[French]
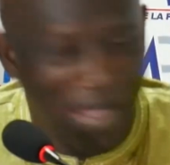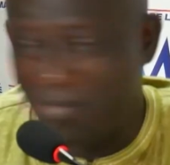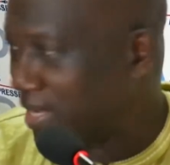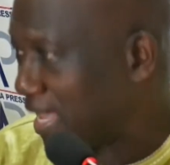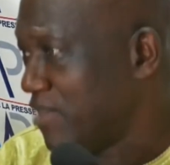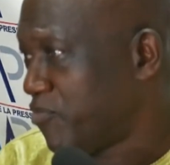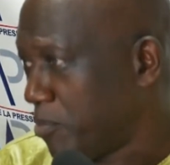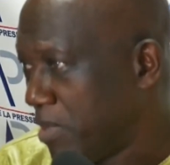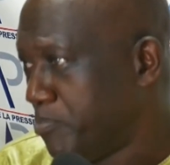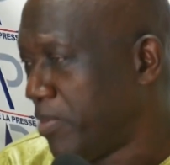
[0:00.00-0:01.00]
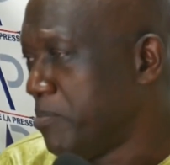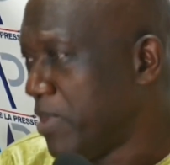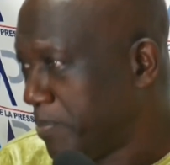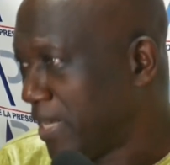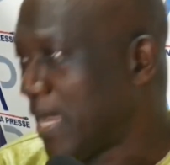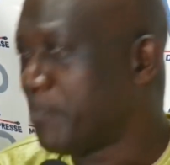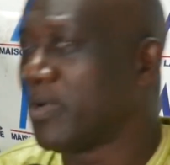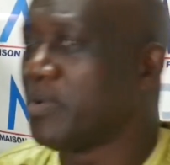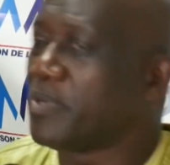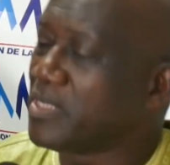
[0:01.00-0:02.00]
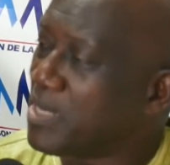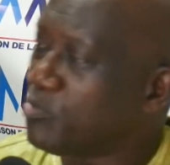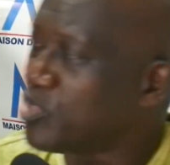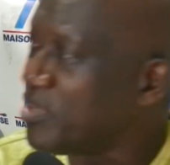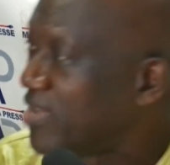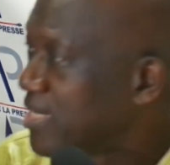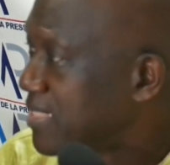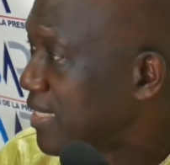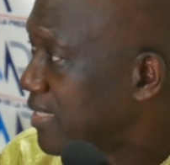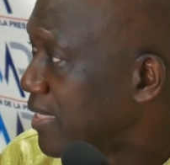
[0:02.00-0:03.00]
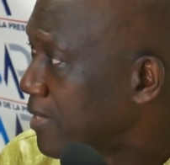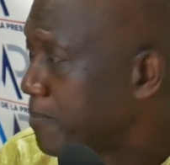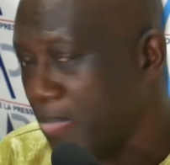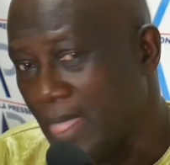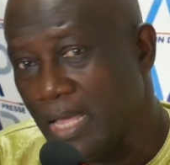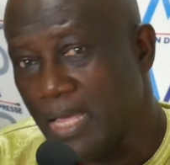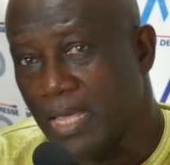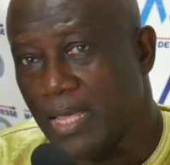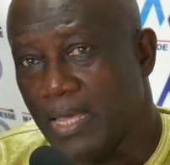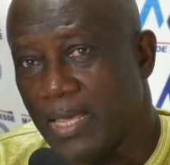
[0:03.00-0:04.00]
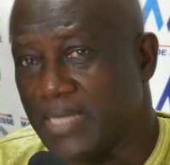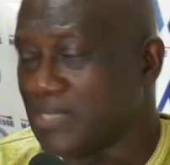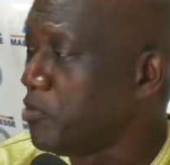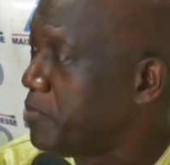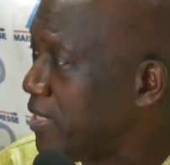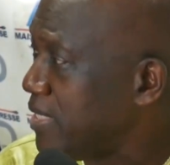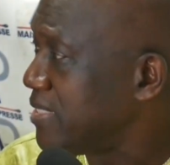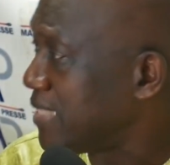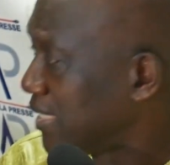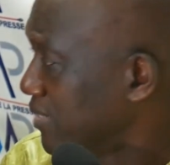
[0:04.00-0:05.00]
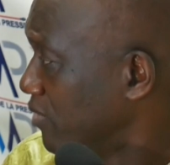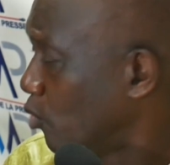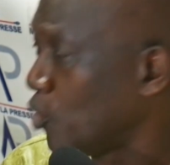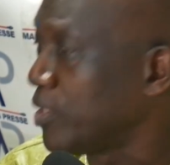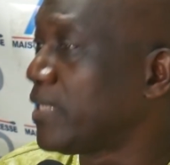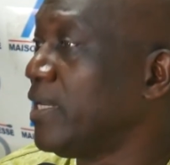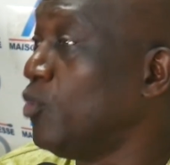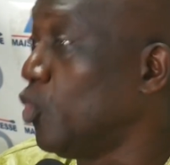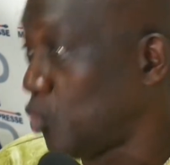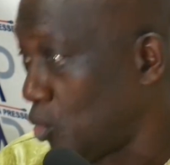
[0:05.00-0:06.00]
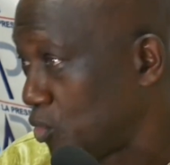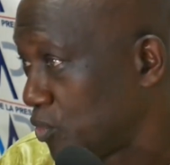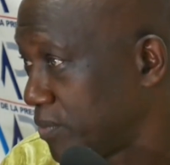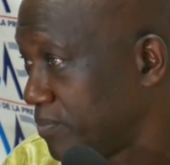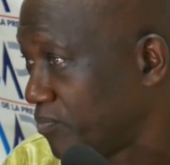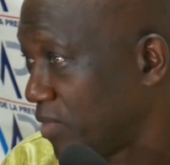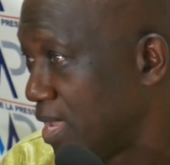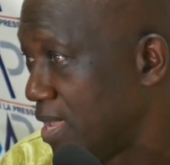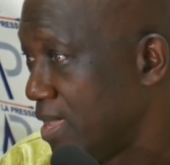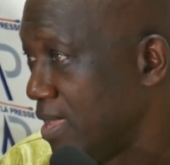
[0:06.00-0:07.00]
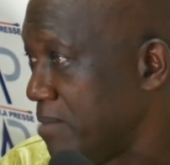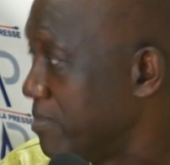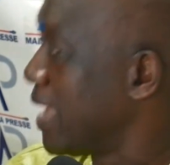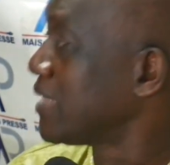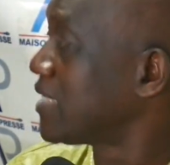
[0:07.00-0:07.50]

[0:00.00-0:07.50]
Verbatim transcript: à être informé, premier peut-être après le président Moustapha de cette idée, et j'avais pris l'initiative de contacter d'autres. Mais à